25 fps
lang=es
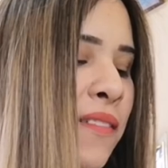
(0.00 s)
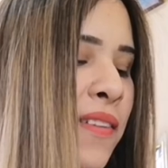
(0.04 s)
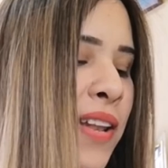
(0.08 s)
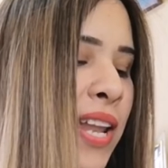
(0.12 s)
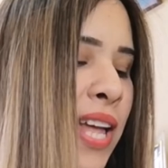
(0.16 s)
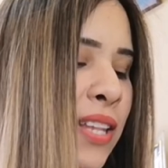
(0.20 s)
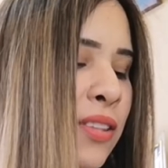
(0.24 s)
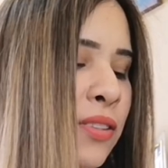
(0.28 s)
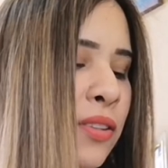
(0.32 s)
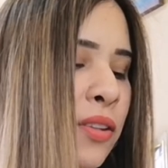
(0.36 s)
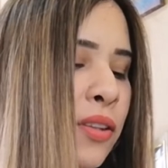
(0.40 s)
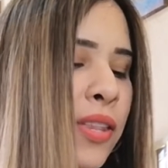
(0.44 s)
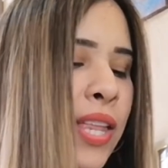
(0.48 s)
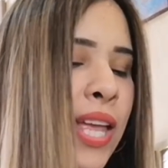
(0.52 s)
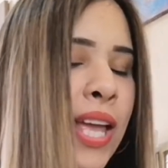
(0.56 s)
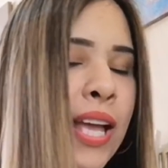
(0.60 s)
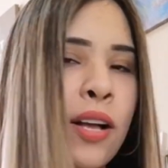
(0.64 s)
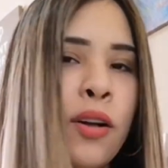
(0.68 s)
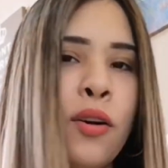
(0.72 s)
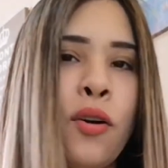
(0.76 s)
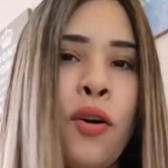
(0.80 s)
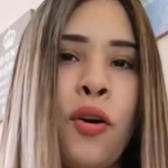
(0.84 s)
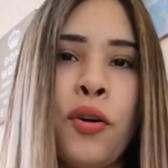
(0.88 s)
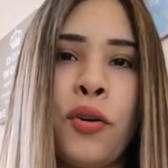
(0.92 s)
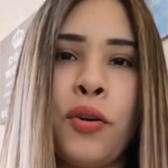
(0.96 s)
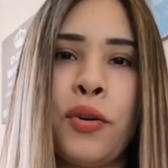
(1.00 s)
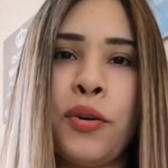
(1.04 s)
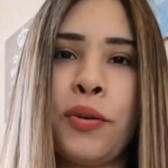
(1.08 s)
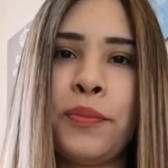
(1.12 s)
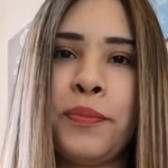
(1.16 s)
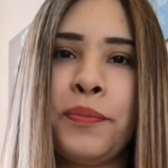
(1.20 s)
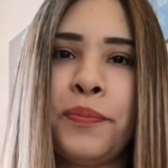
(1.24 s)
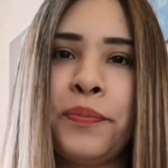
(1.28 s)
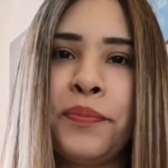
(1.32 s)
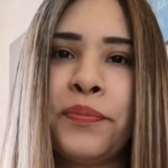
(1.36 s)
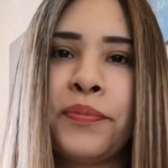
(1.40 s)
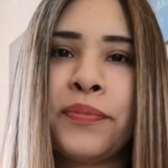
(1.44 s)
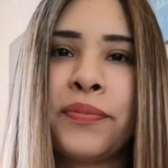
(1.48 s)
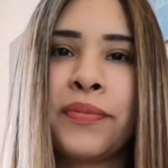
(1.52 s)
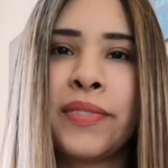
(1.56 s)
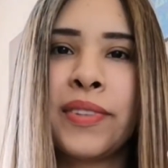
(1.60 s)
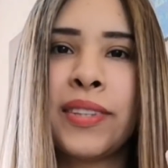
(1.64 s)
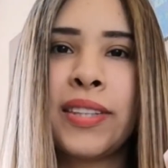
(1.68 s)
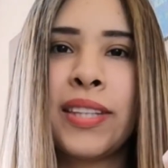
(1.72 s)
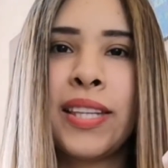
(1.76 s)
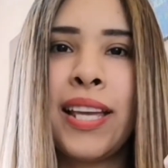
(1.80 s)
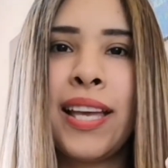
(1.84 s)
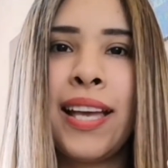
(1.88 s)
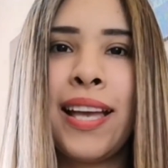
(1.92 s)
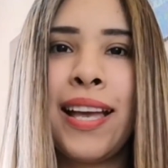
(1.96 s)
hablando de Coco.
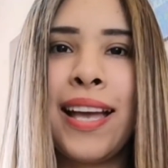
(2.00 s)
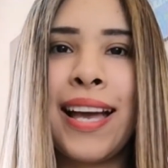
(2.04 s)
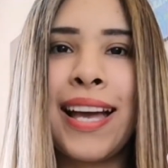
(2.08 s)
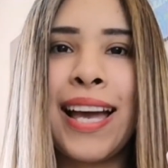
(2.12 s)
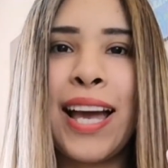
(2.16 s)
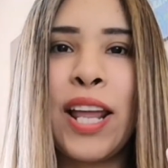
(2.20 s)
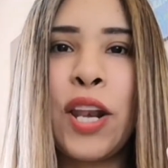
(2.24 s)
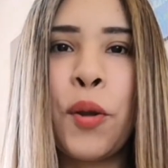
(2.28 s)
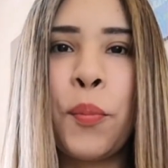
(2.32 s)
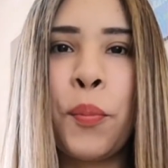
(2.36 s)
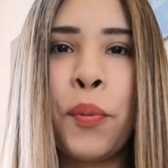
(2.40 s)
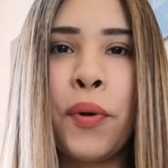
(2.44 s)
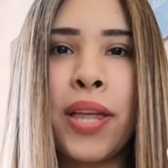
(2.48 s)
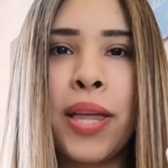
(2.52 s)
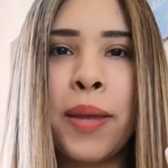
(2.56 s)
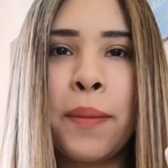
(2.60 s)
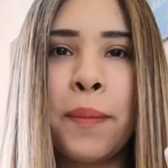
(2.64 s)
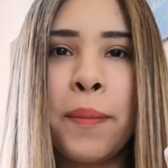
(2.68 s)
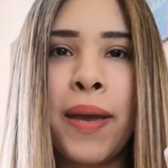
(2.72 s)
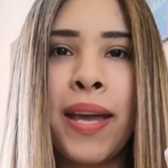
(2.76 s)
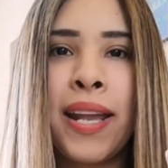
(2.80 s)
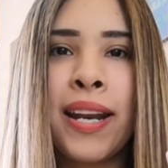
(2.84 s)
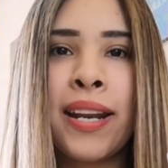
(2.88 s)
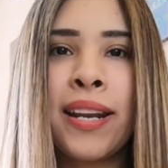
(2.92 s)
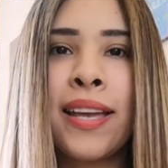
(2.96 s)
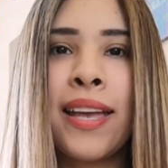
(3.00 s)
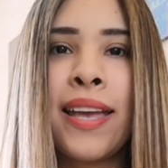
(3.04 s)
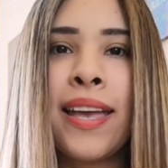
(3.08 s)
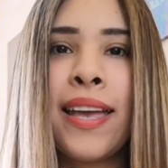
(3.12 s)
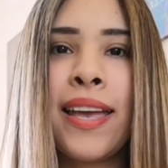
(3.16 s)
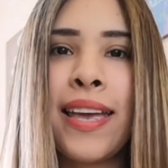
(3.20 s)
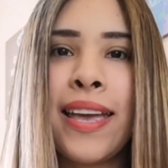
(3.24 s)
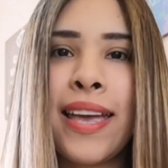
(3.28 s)
Acá lo pueden ver.